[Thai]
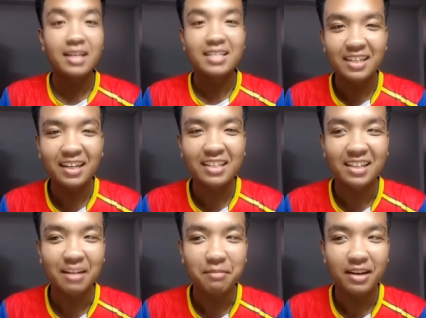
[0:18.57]
ซึ่งหนังสือ
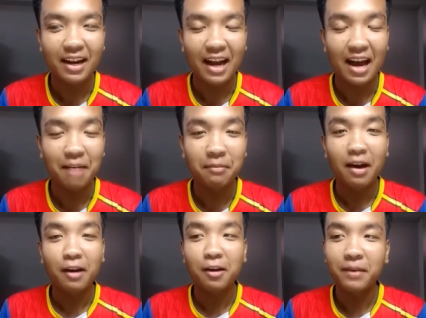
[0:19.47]
เล่มนี้นะครับ
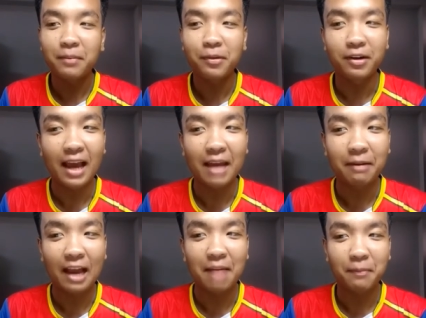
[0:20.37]
ก็เป็นผลงาน
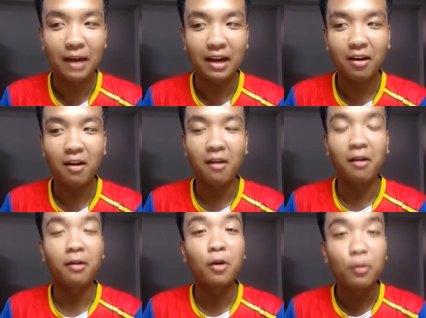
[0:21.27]
การประพันธ์ของ
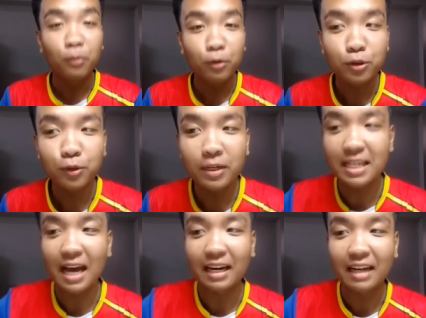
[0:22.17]
ผู้ช่วย
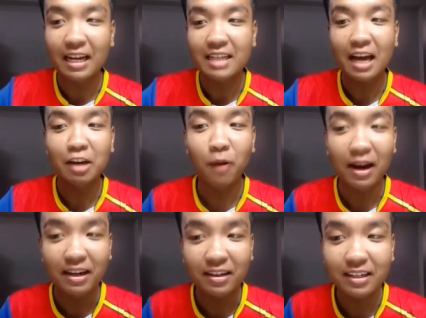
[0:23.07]
ศาสตราจารย์ขวั
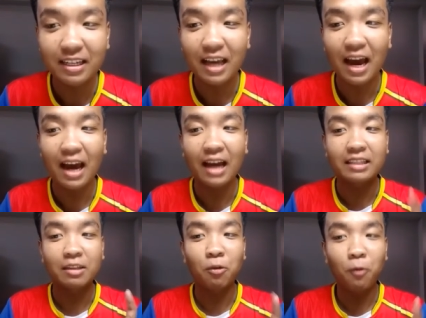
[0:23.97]
ญฤดี อั
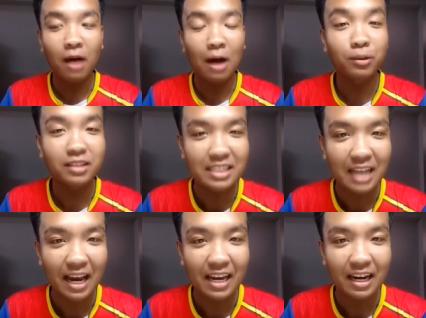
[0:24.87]
ตวาวุฒิ
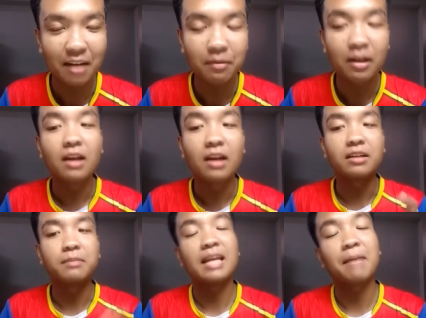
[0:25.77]
ชัยนะครับ หรื
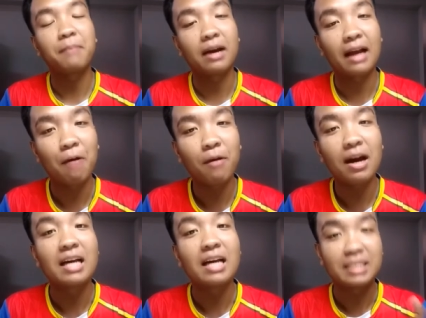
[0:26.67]
อมีนามปากกาว่า
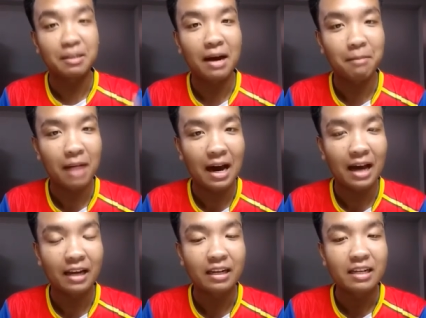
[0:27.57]
ชบาบาน
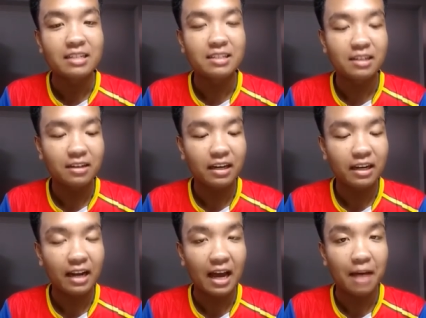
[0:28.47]
ซึ่งเรื่องนี้
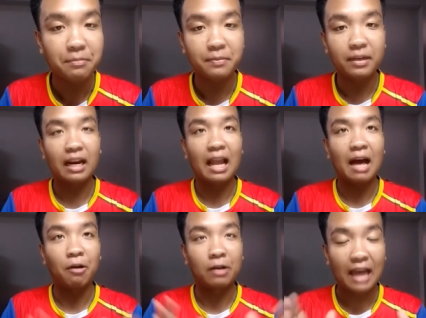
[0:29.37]
นะครับ จะเป็นกล่า
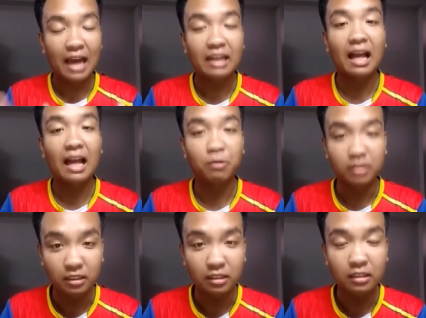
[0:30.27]
วการกล่าว
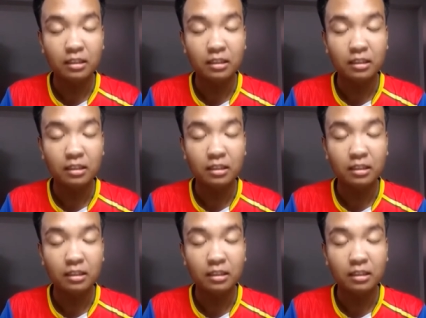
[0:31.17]
ถึง